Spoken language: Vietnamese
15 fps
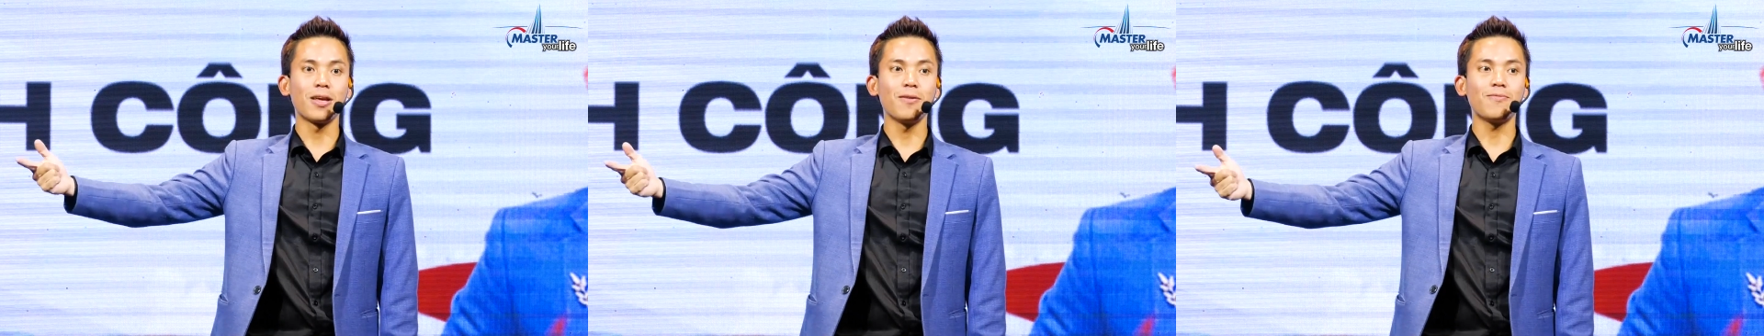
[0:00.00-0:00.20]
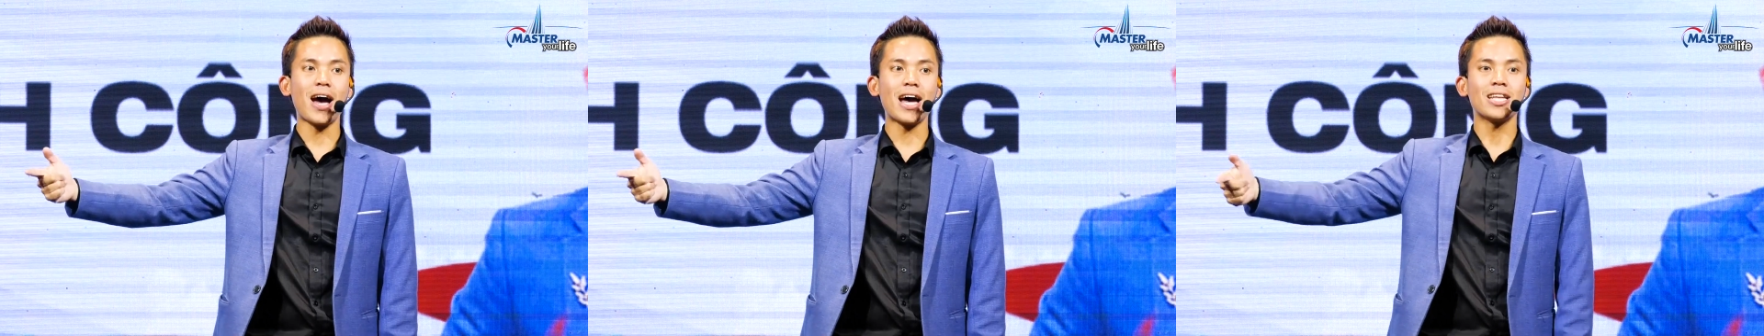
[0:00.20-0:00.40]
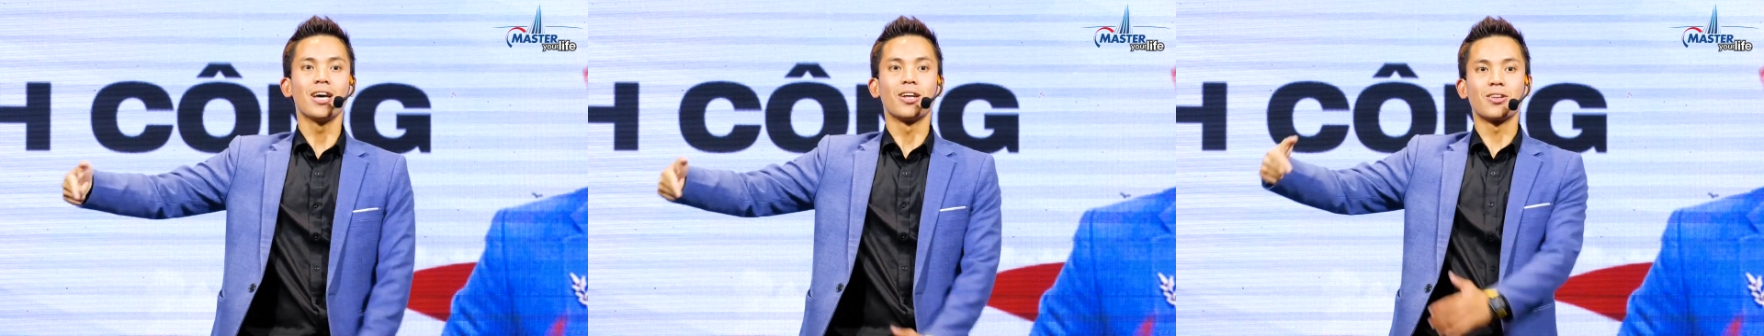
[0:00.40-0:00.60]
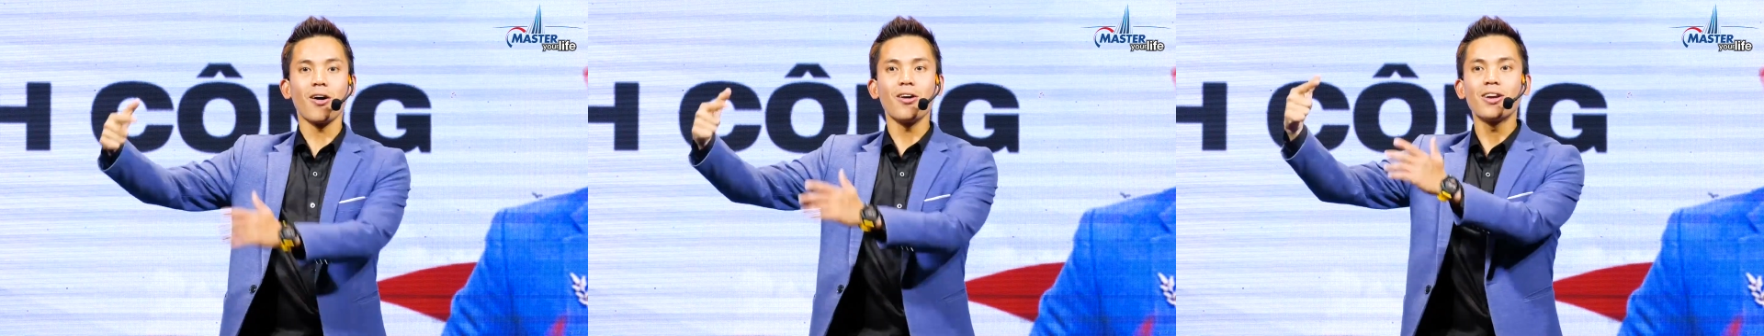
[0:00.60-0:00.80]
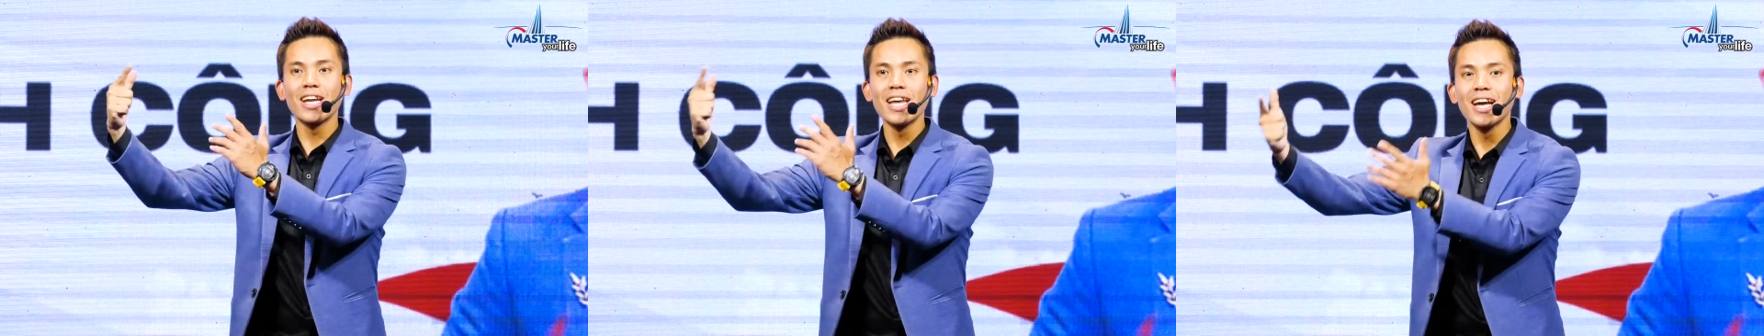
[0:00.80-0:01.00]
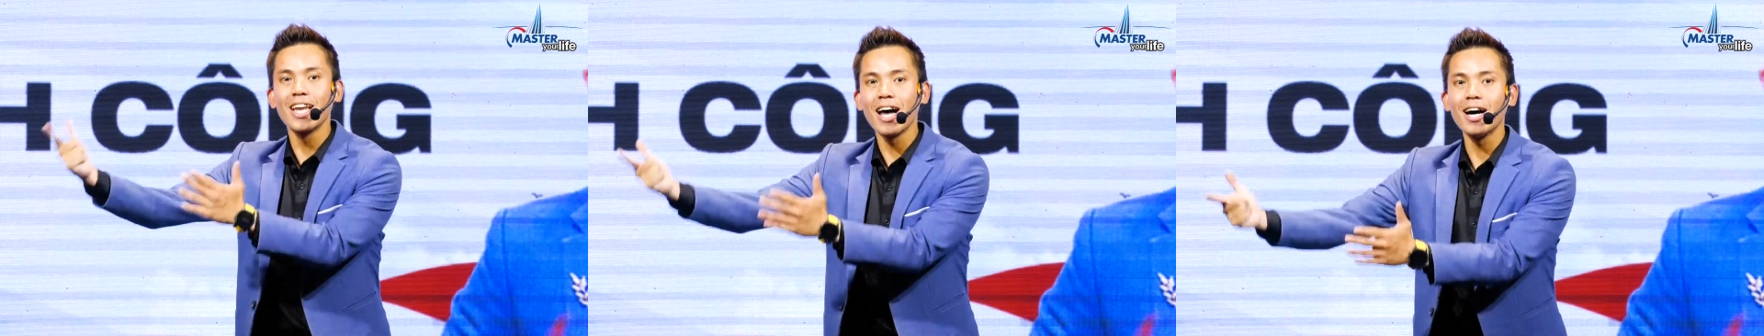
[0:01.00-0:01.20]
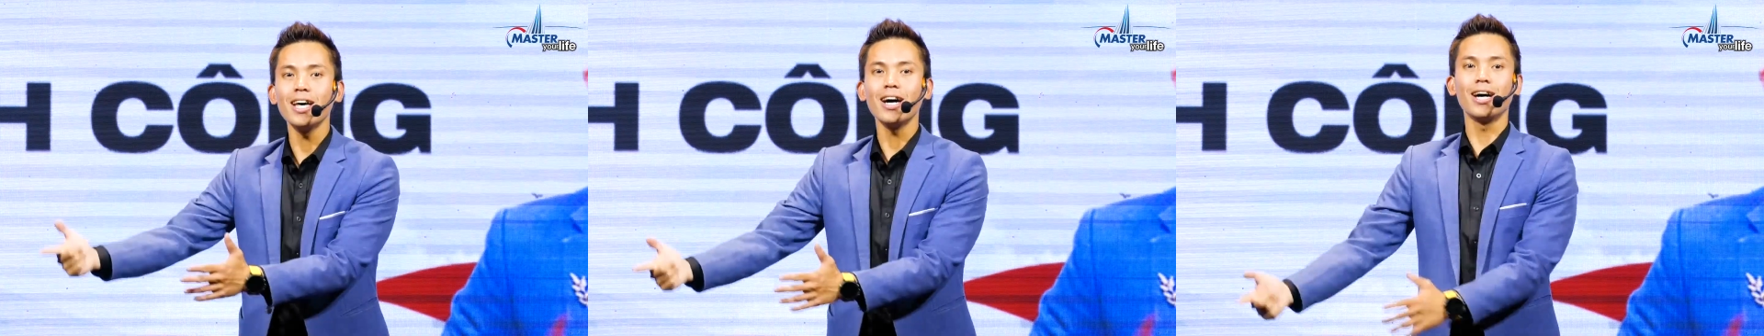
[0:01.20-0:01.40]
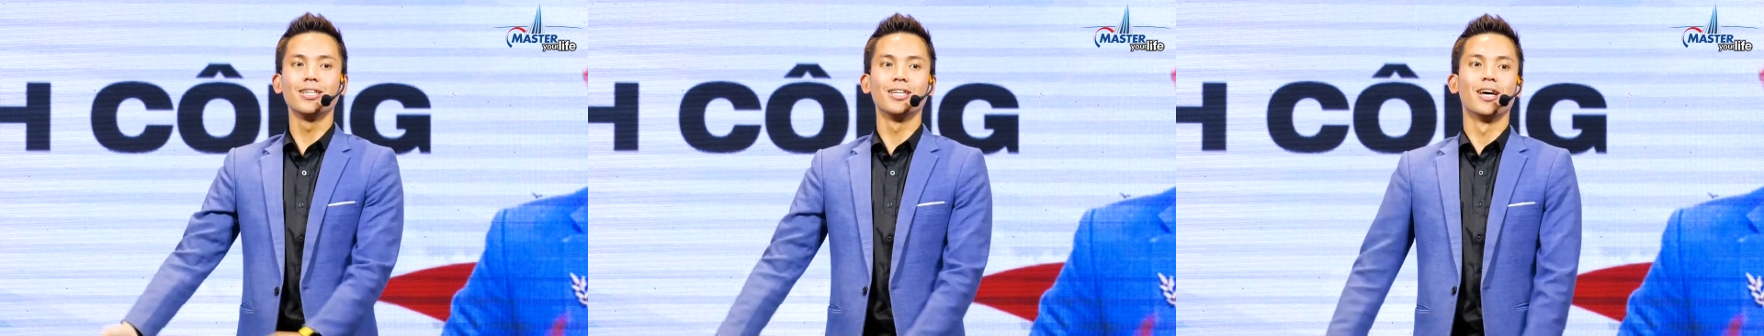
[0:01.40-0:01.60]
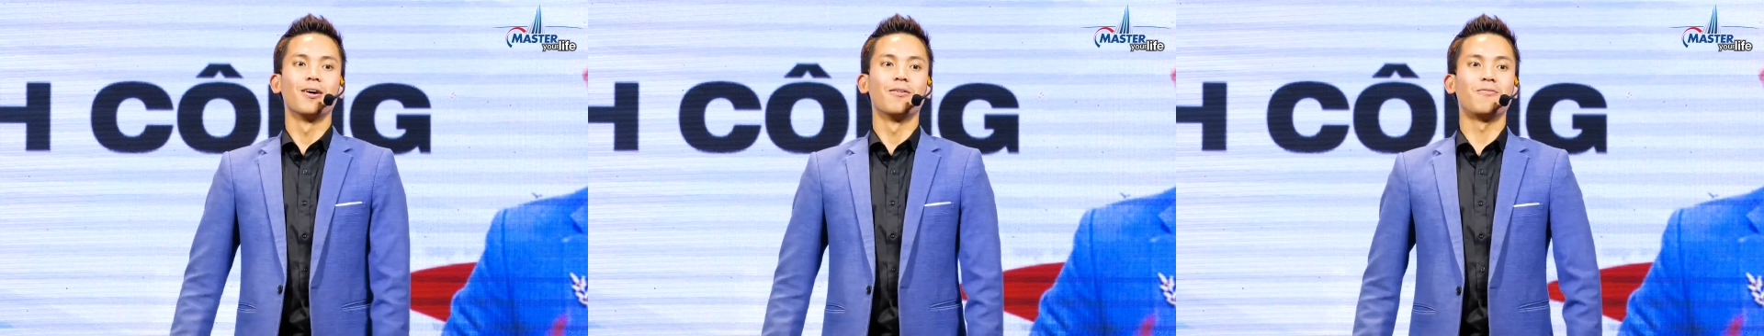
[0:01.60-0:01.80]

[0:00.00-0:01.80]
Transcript: Tín Phát nói riêng lớn hơn,